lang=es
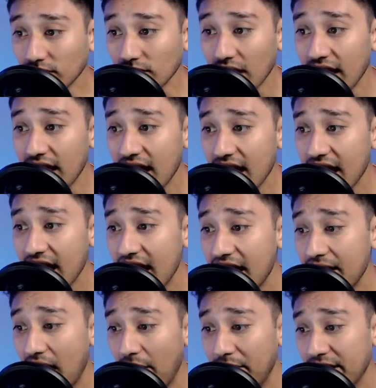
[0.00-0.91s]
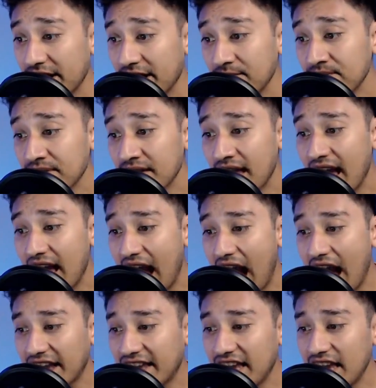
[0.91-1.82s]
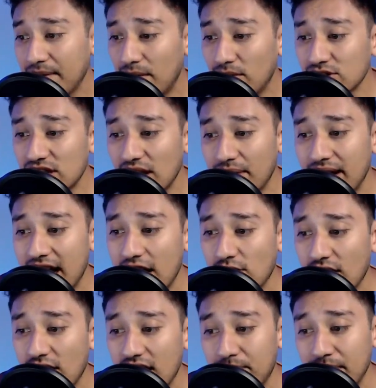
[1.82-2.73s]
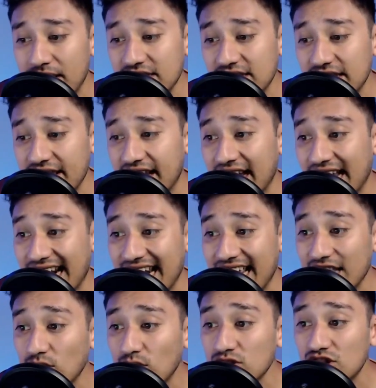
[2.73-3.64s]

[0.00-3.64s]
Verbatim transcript: Eh, a ver, aquí vamos a ver la rueda de prensa de Carleto.